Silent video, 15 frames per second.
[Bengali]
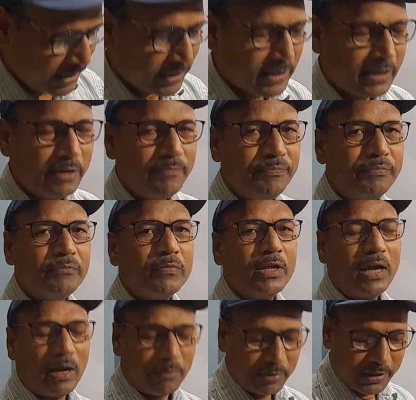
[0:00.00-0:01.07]
সেক্ষেত্রে
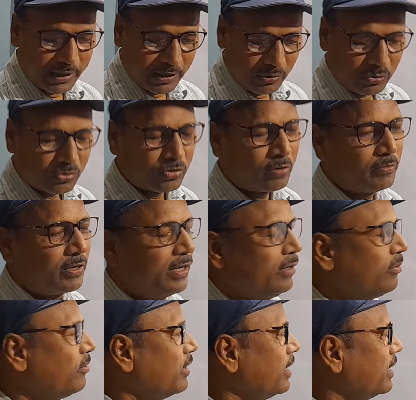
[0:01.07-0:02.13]
আমাদের কিন্তু সময়
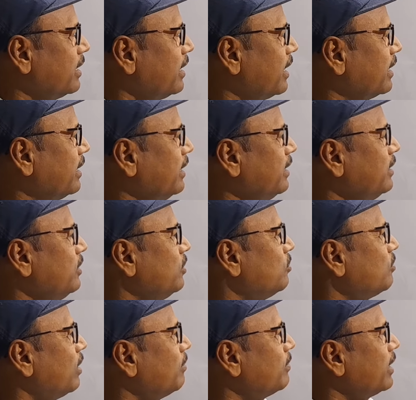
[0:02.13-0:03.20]
অনেক লাগে
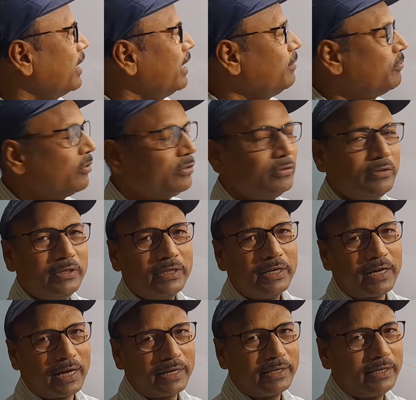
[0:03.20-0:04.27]
তো আমরা এই পদ্ধতিতে
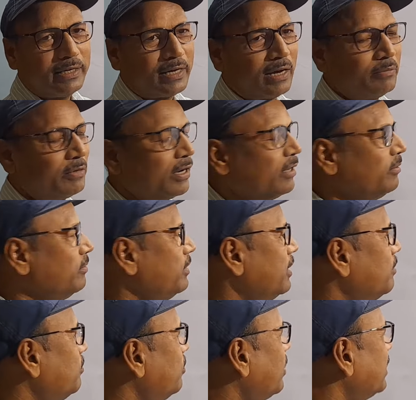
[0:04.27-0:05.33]
না গিয়ে আমরা কিন্তু
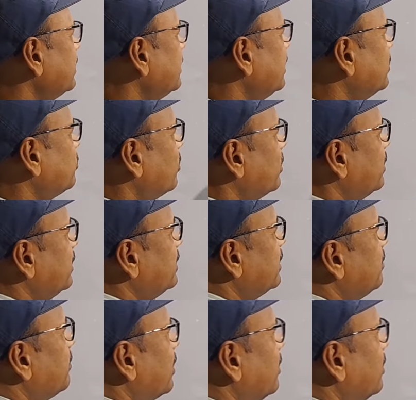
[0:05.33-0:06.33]
দেখব আজকে শর্ট ট্রিক্সের